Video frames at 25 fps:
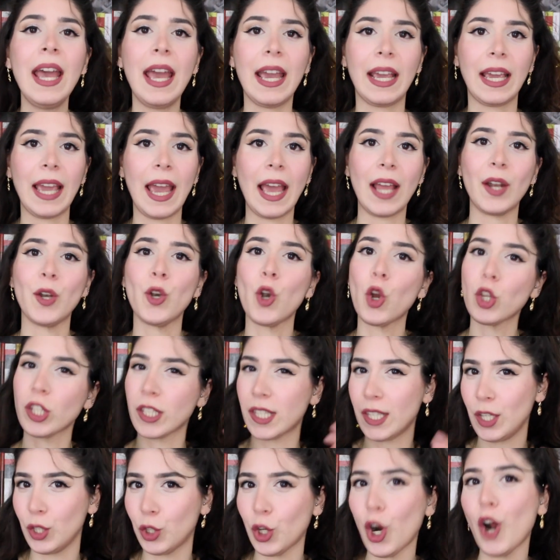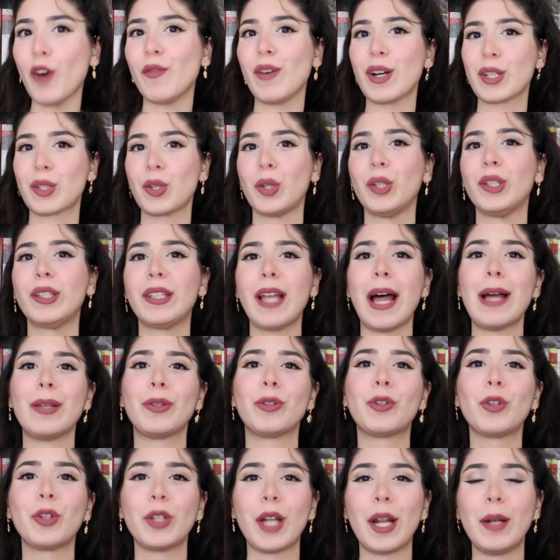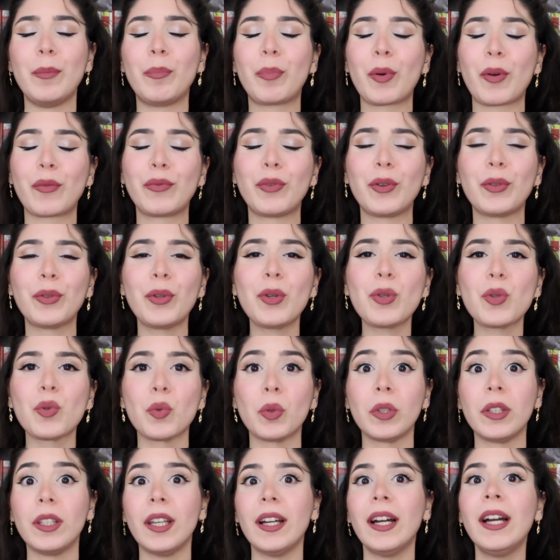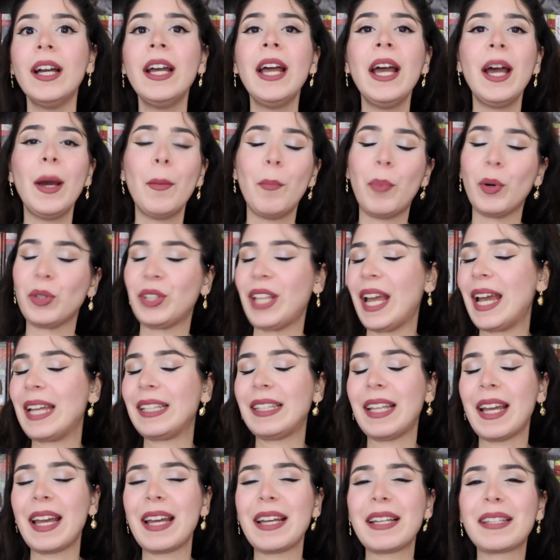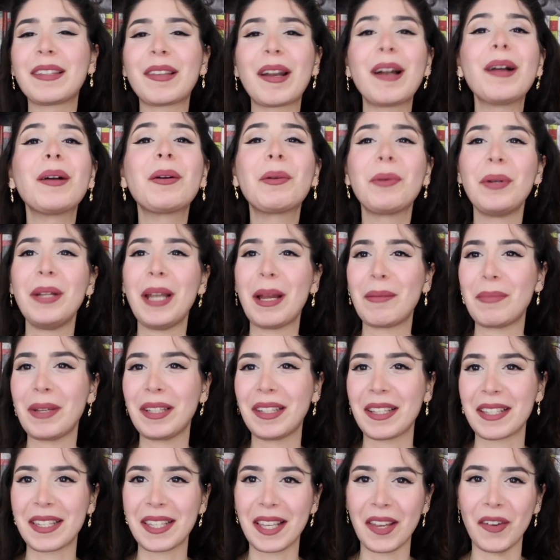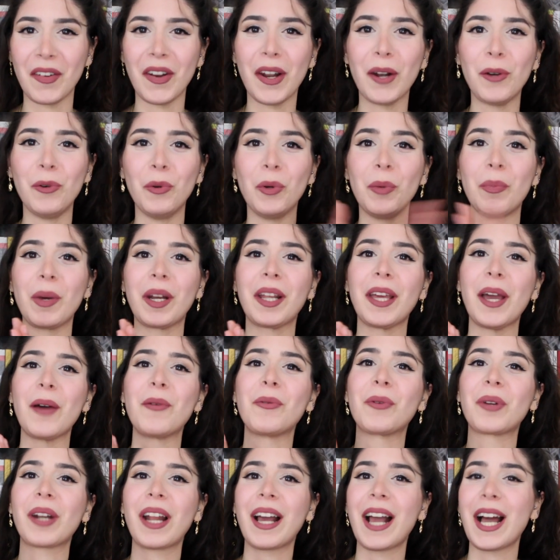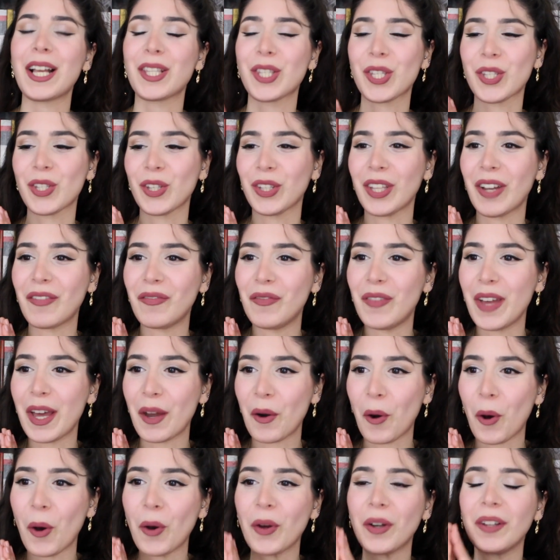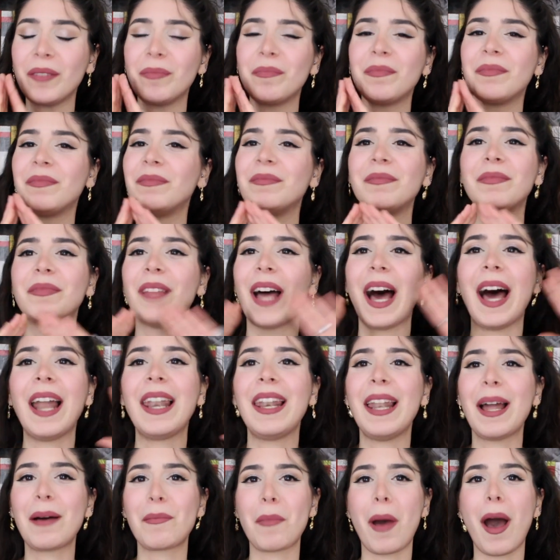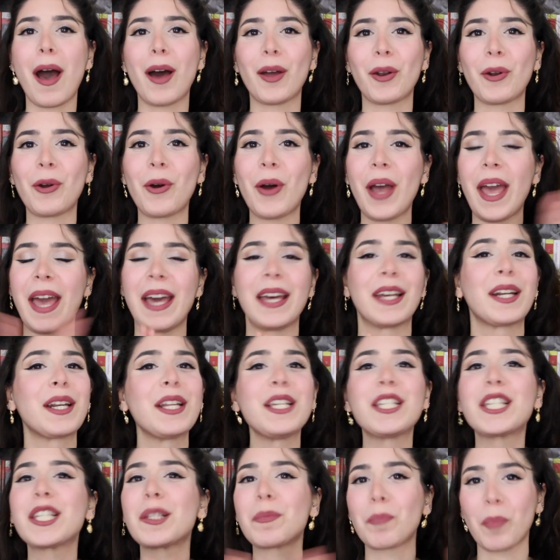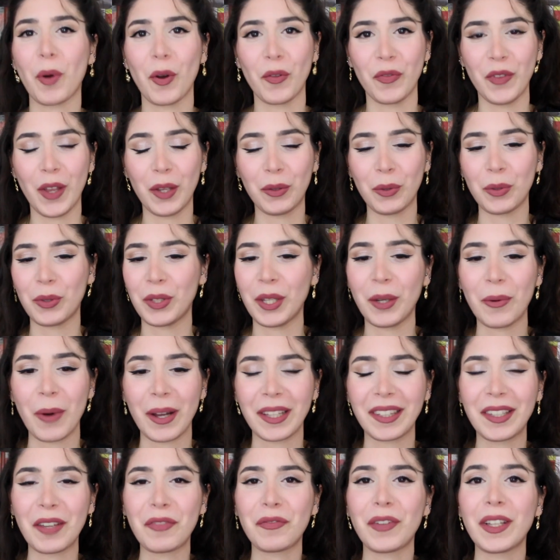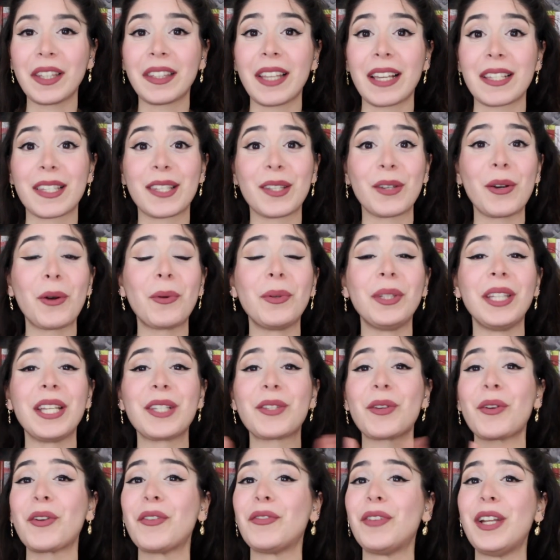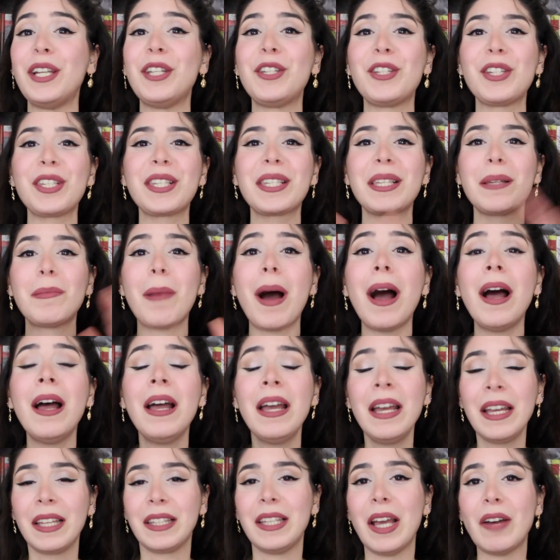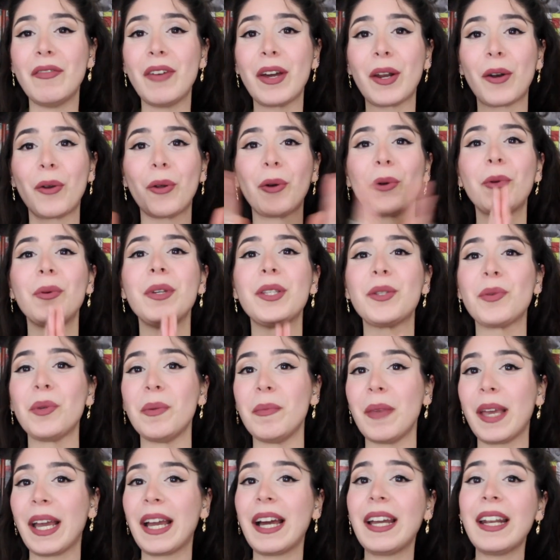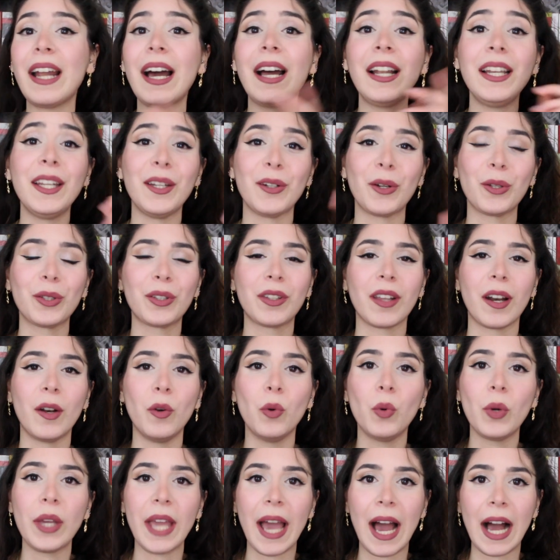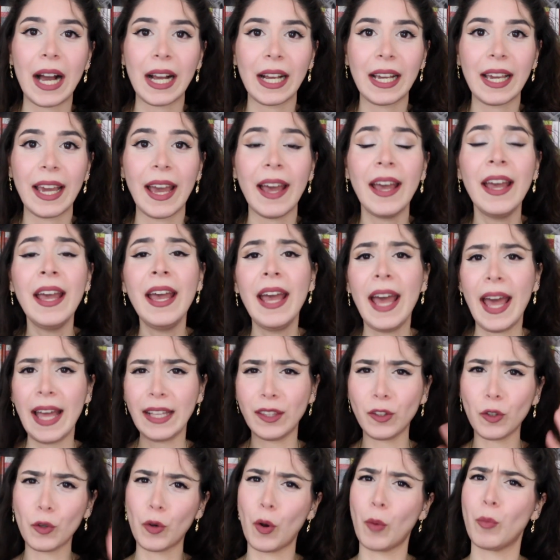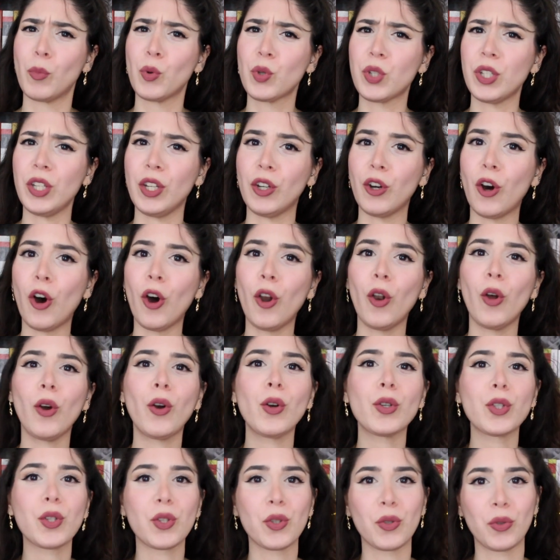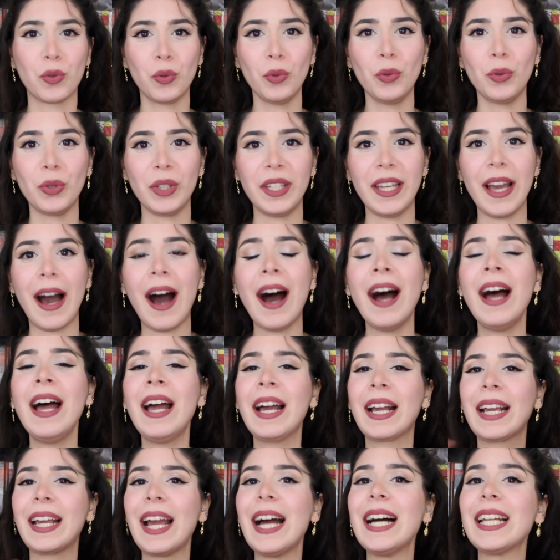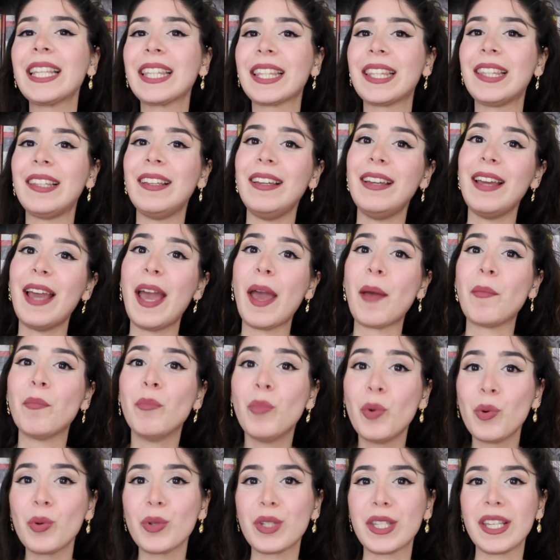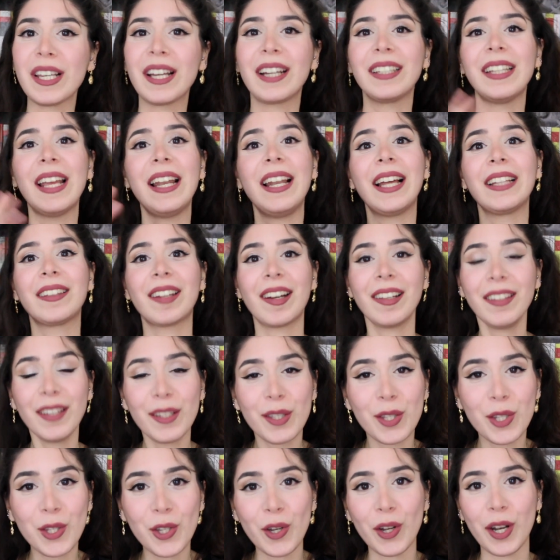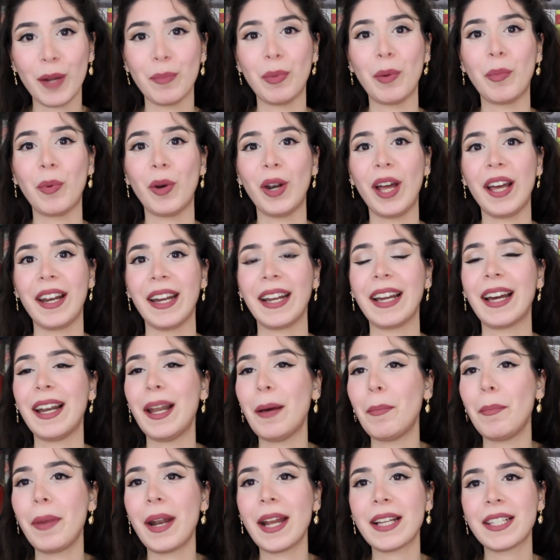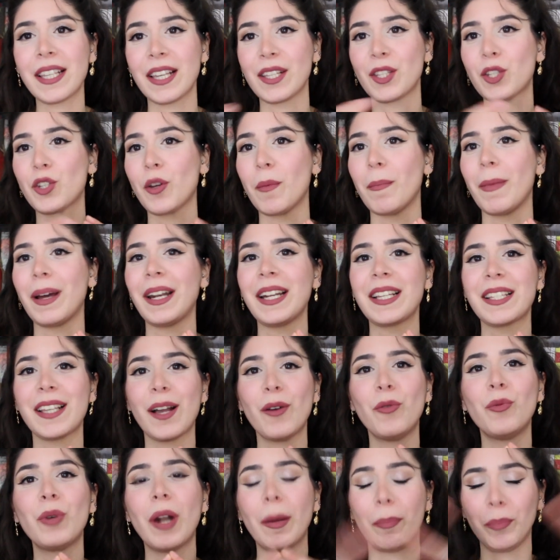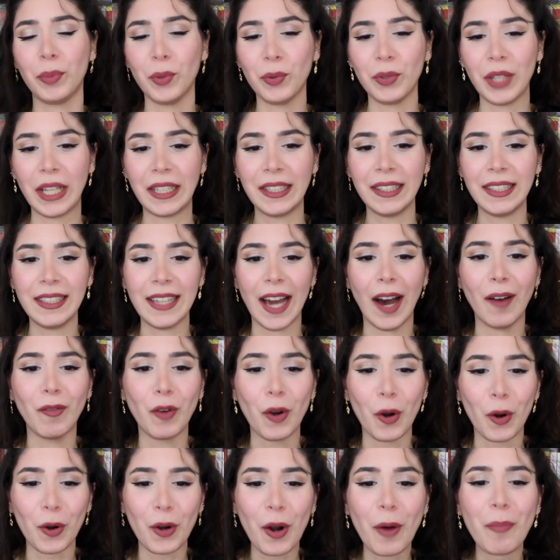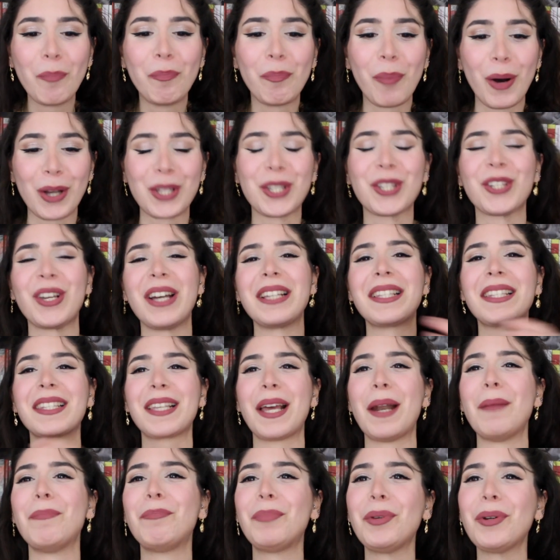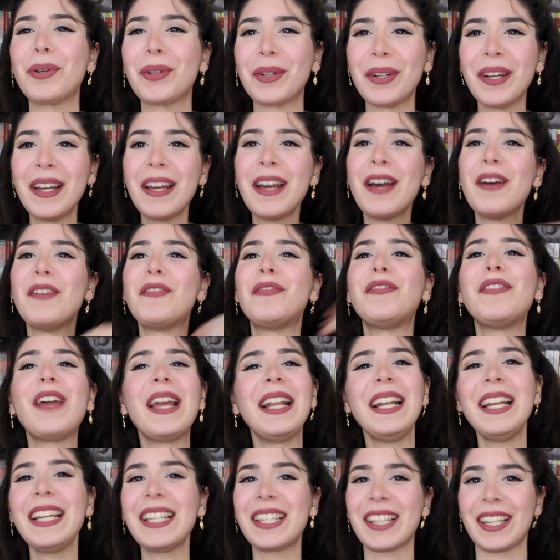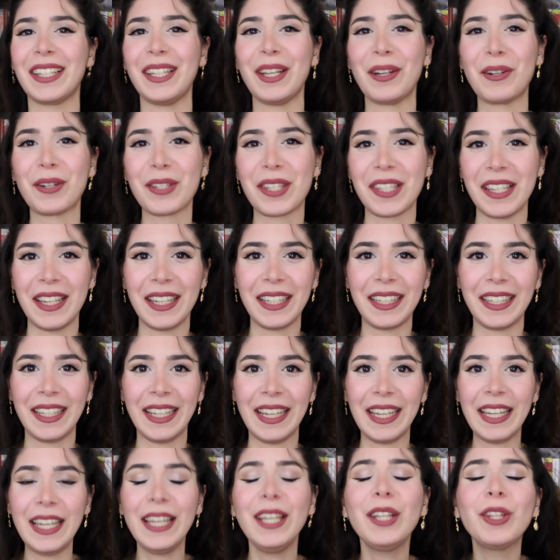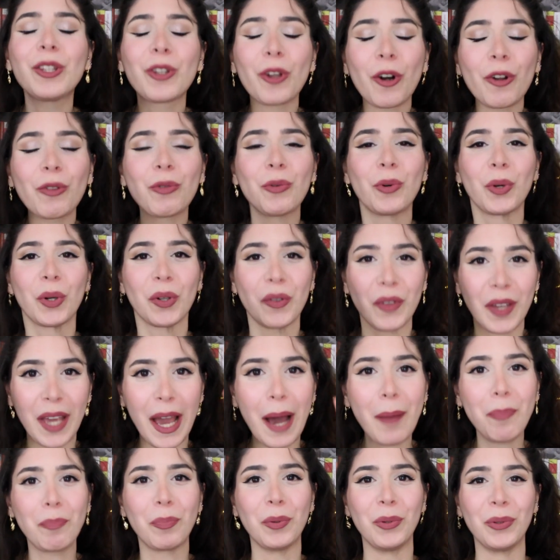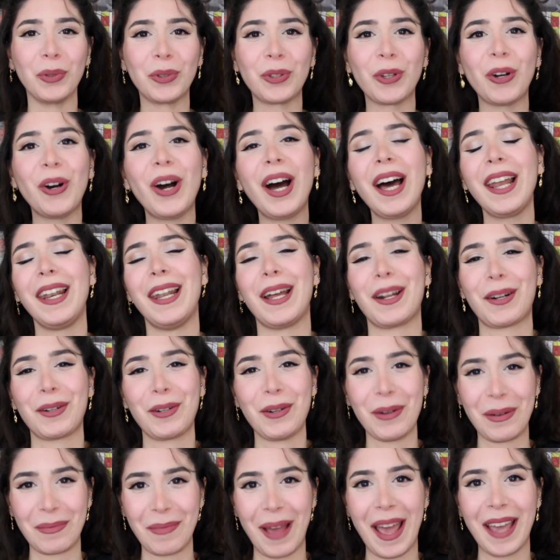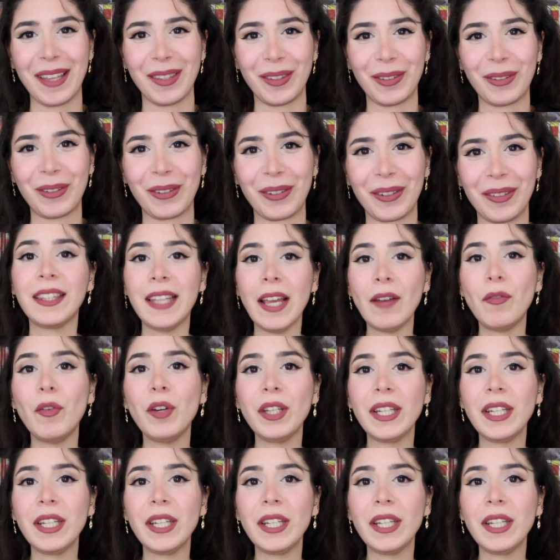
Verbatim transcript: e che non si trova soltanto nel profondo sud, potete potete tranquillamente scrivere a lui perché è un ragazzo davvero alla mano e risponde a tutti quanti. È fantastico, quindi sono felicissima di averlo qui sui miei canali. Inoltre lui è anche etnomusicologo, studia canti e musica della tradizione popolare calabrese, insomma ne sa una più del diavolo. Non posso essere più felice di così di introdurvi appunto all'argomento. Devo